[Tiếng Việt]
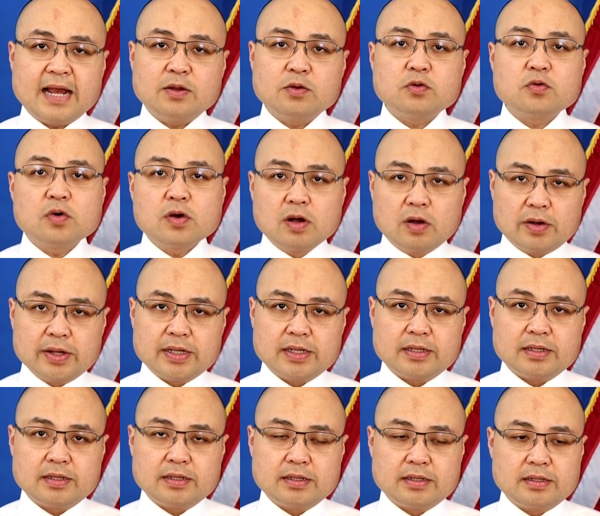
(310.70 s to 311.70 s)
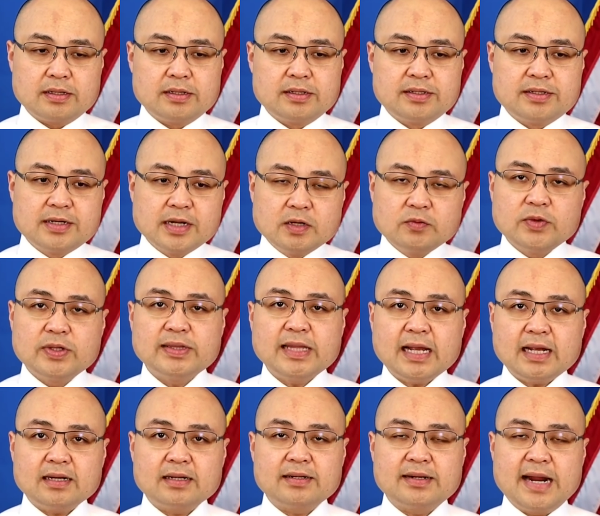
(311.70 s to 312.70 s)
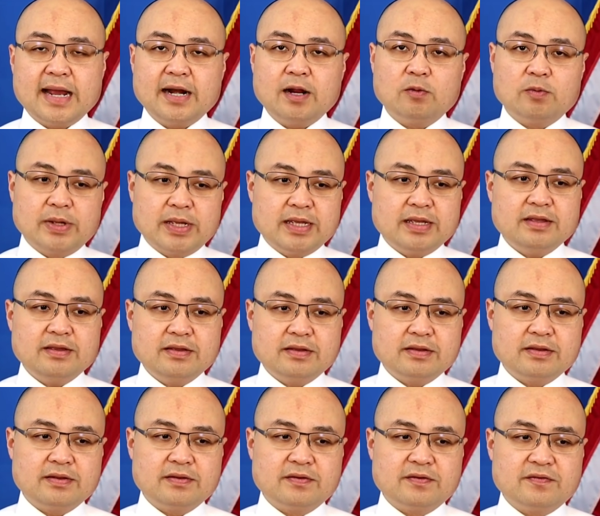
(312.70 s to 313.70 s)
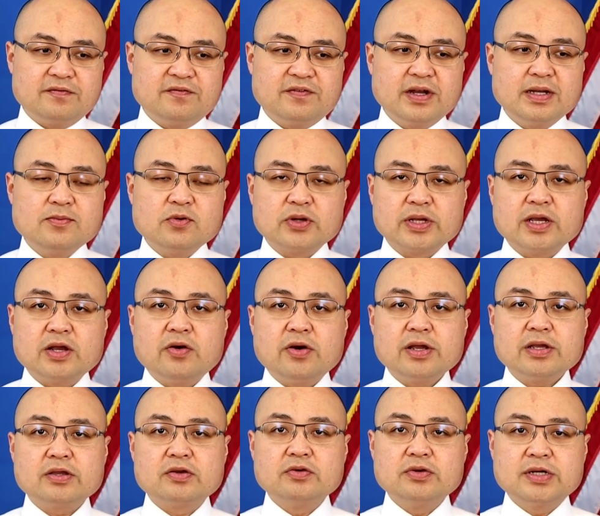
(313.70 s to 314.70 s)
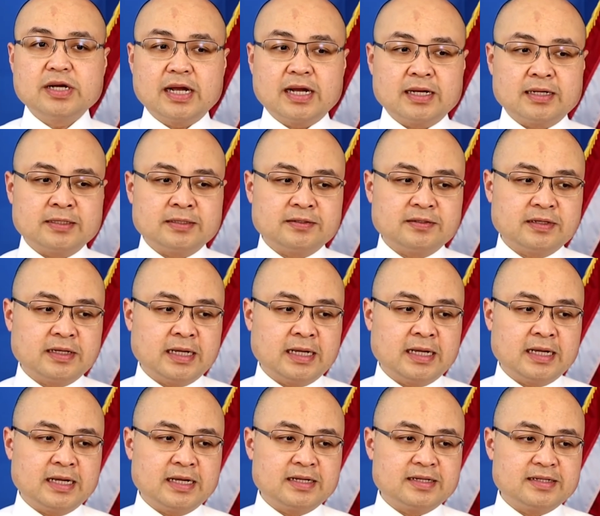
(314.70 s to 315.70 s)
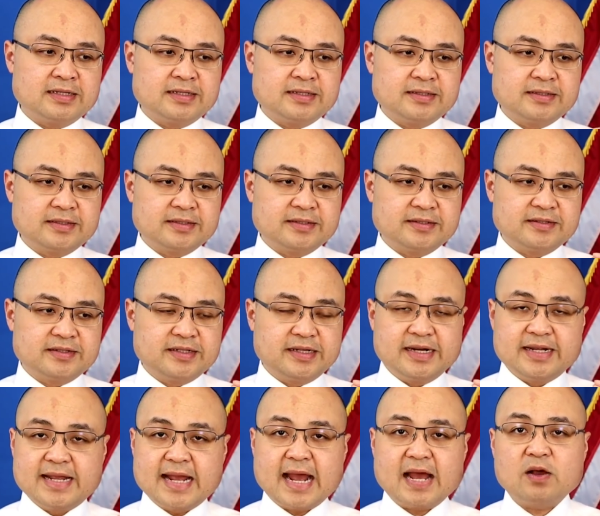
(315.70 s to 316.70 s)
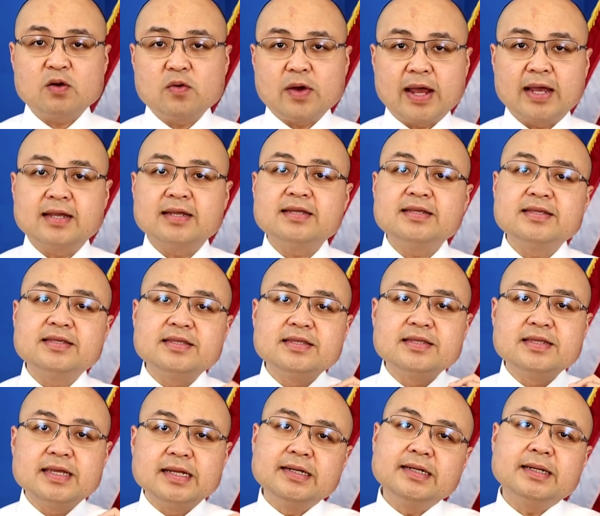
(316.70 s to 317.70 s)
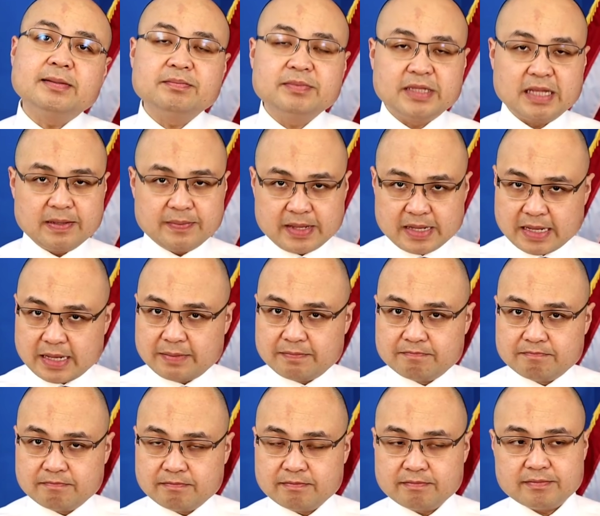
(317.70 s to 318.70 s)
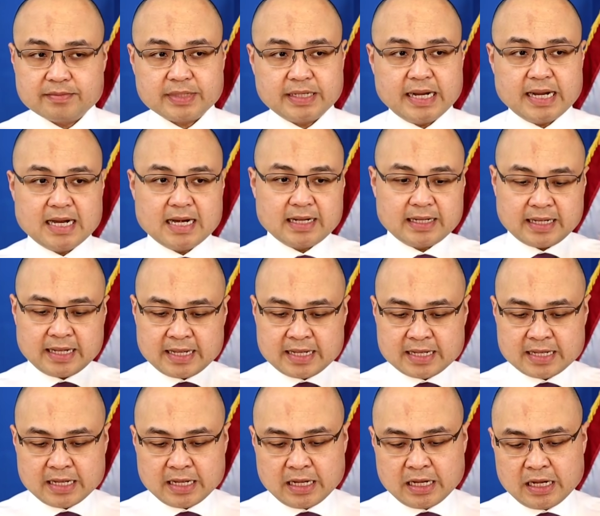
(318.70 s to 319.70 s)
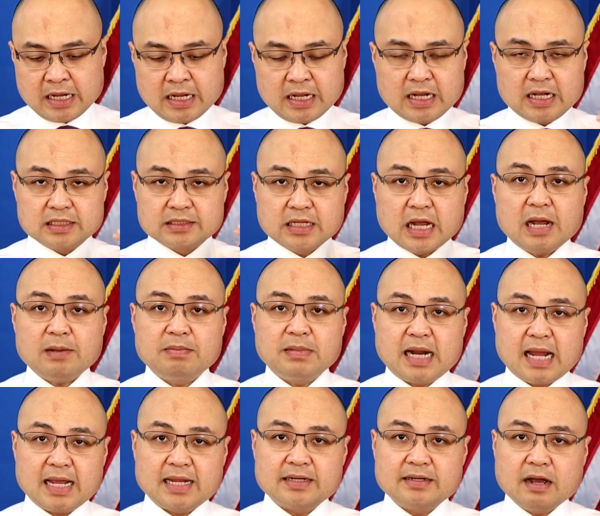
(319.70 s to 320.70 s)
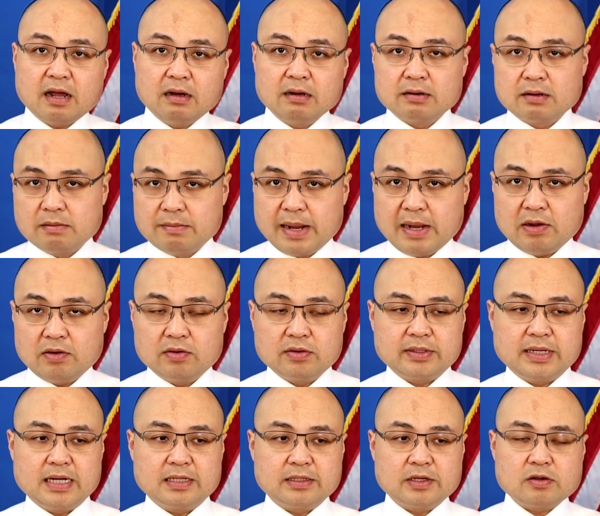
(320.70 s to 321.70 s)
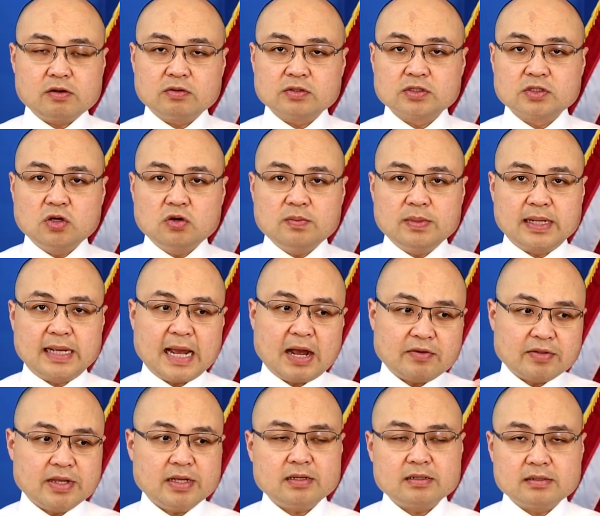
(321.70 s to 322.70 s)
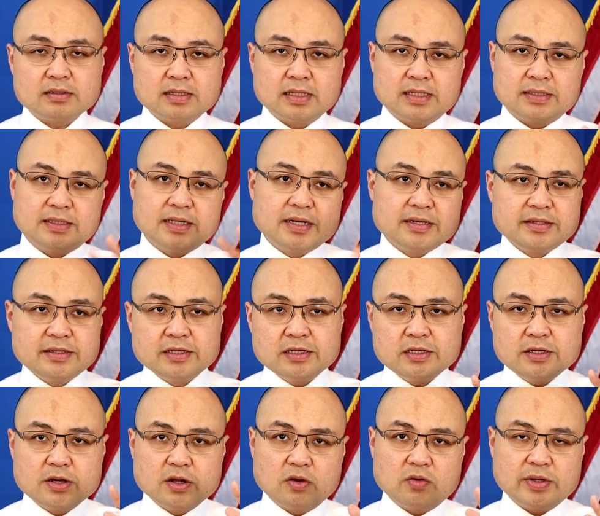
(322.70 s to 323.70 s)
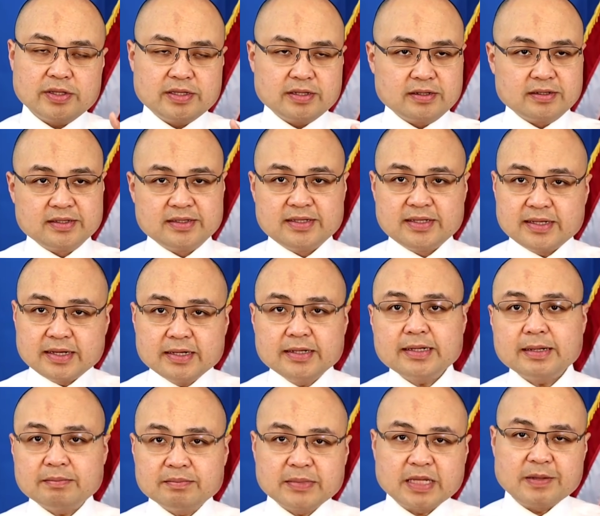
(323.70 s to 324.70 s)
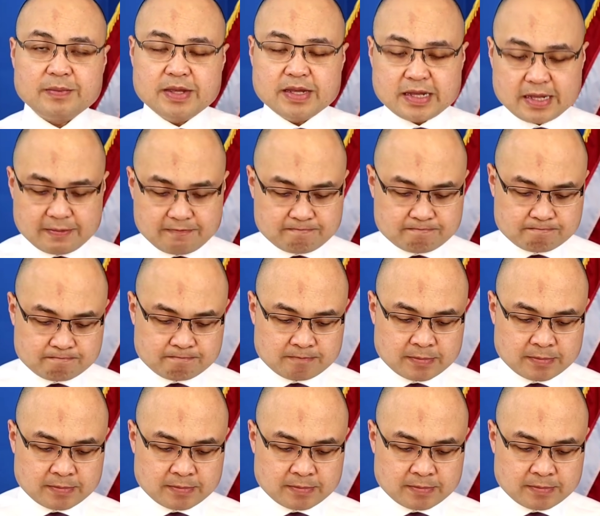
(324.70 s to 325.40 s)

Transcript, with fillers: đảng của Quốc hội trên nguyên tắc đã đồng ý với một cái gói cứu trợ à, trị giá khoảng 900 tỷ Mỹ kim. Đây là cái uh, top line dollar amount đây là cái con số mà cao nhất uh, trên dưới độ khoảng chừng 900 tỷ Mỹ Kim